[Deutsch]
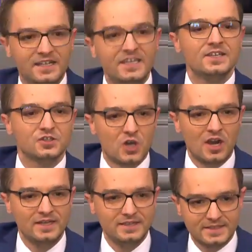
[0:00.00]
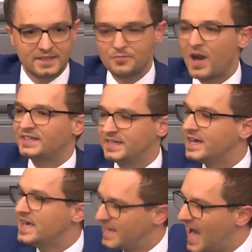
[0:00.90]
die soll in dieser Debatte
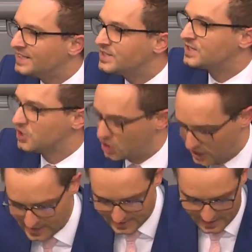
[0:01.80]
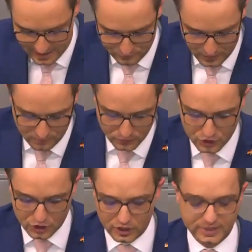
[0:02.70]
ganz still sein, Frau von
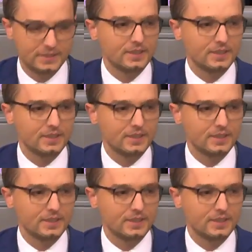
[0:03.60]
Storch.